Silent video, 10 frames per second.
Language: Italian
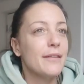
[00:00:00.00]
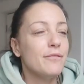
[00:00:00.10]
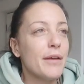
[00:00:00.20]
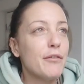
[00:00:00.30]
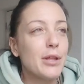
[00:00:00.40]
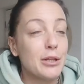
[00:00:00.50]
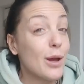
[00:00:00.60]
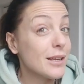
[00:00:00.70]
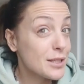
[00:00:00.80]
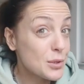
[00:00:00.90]
vi avevo
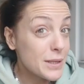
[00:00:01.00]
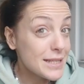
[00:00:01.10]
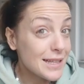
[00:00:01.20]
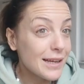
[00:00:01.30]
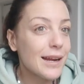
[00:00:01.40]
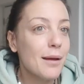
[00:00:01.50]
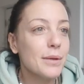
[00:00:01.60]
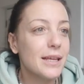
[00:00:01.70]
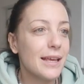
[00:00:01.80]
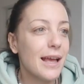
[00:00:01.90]
detto anche su
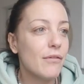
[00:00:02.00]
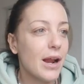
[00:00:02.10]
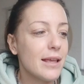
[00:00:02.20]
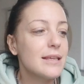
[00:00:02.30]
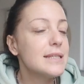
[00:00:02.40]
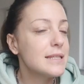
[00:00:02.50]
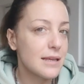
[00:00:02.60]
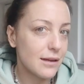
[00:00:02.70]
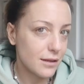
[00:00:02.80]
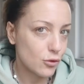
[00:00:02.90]
Instagram che avrei
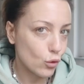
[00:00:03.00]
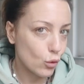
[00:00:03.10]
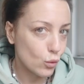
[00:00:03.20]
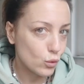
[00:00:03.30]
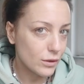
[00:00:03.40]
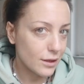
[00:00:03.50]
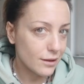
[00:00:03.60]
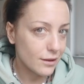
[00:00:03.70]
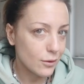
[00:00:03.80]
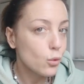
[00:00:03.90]
inserito un,
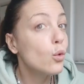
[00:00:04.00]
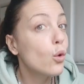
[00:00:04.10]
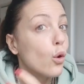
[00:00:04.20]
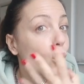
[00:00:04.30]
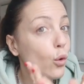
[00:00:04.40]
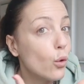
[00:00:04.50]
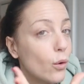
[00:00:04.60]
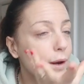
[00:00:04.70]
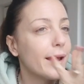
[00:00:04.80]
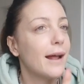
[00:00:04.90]
eh, un
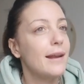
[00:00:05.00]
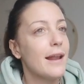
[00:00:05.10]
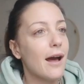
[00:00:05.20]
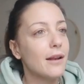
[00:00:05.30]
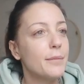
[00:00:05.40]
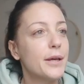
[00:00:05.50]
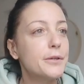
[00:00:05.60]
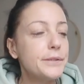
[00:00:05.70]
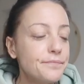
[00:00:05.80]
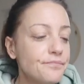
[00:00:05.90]
colore
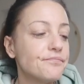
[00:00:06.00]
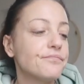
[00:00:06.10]
all'albero